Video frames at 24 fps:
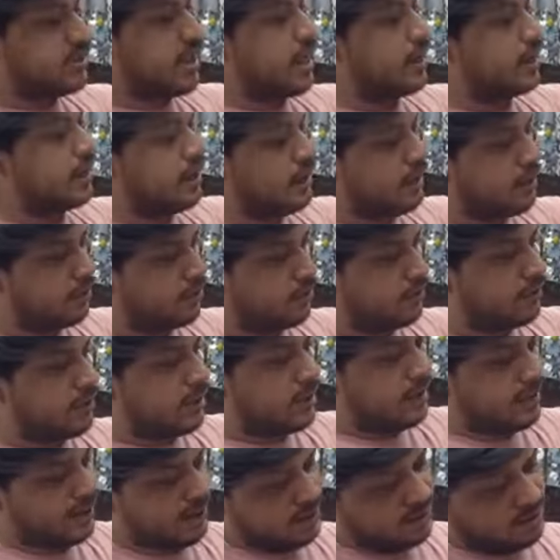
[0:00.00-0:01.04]
चार कलर होने
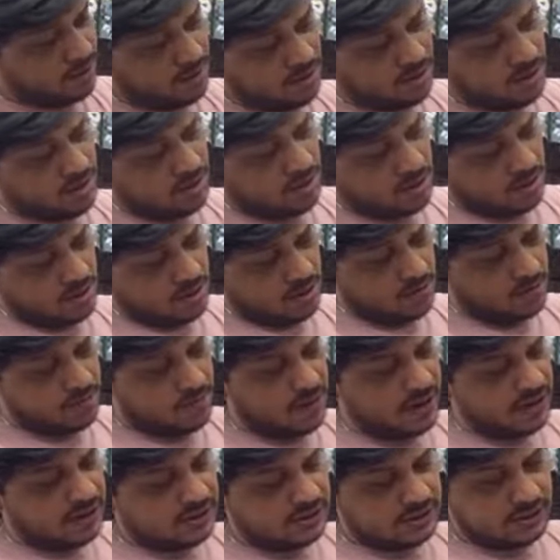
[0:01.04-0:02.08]
वाले हैं
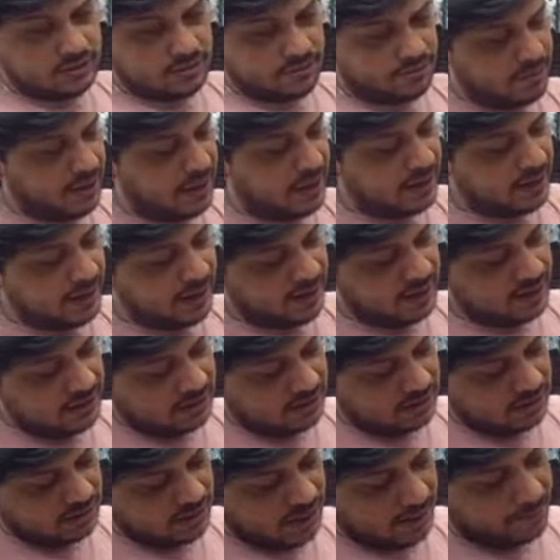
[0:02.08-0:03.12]
प्लस बेल्ट है
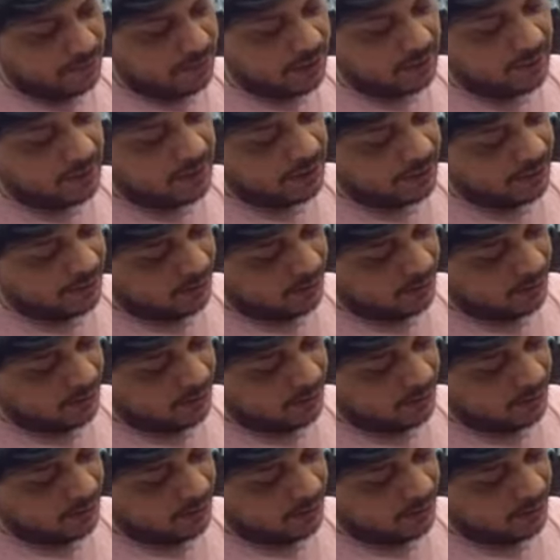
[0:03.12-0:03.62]
सेपरेट बेल्ट